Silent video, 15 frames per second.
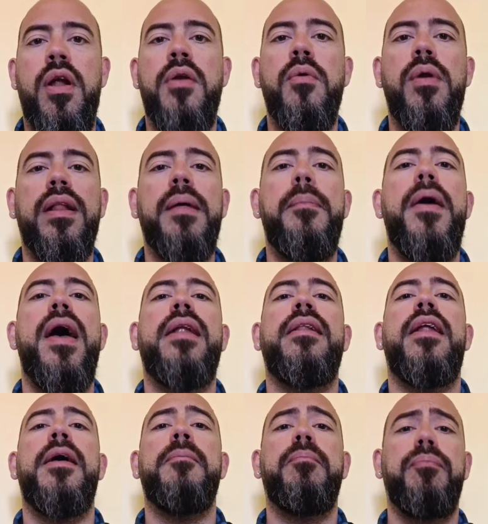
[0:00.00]
non ha nulla da
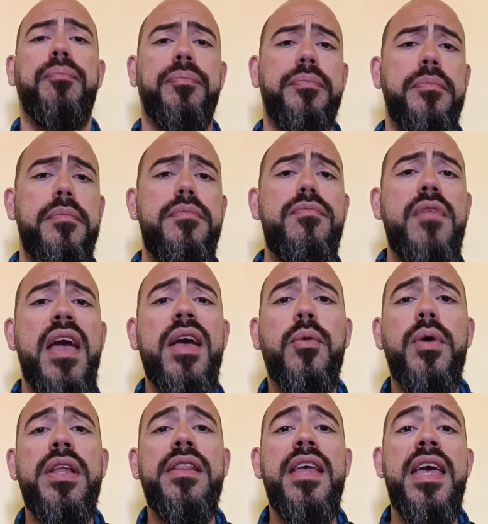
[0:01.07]
perdere e
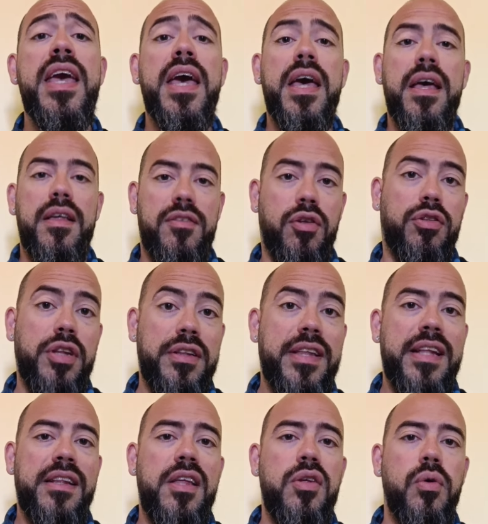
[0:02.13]
quindi,
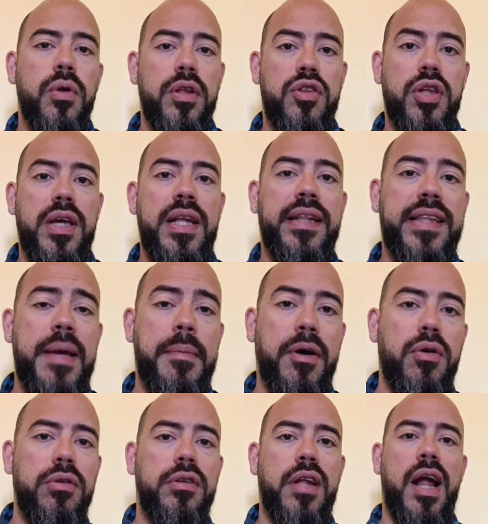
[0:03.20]
sottintende Juric, il tema
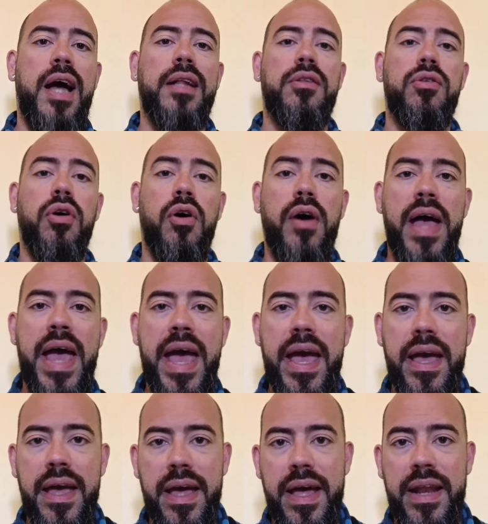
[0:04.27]
contratto è
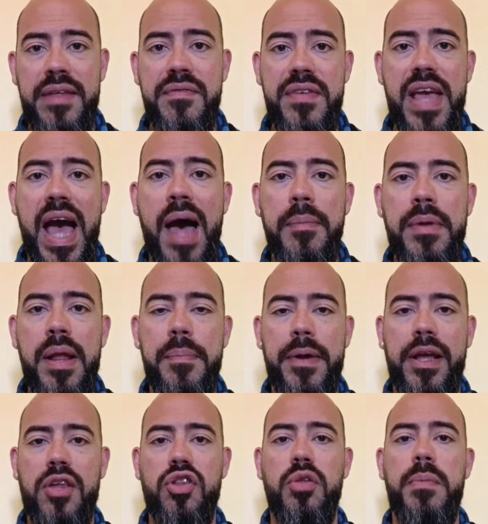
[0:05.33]
eh, rinviabile
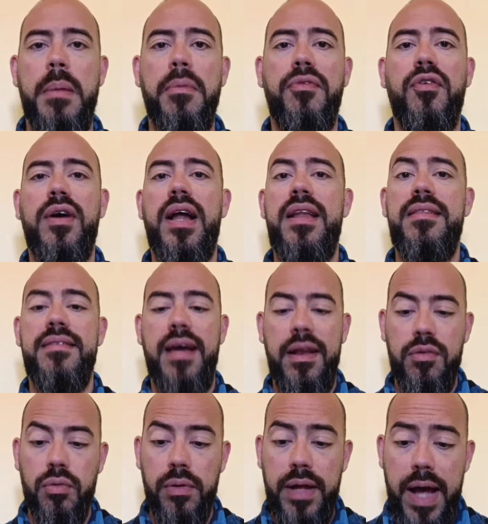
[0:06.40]
perché ci dobbiamo
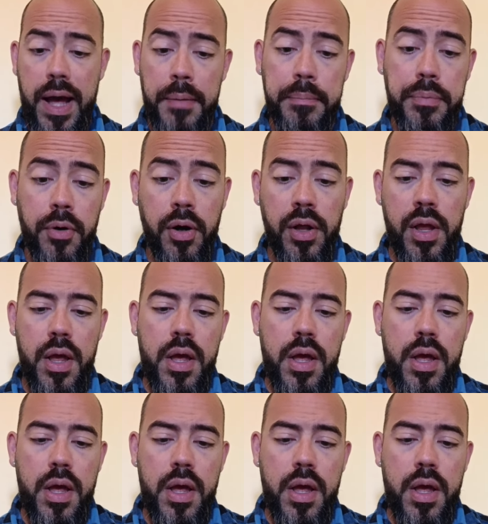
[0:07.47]
focalizzare sul campo.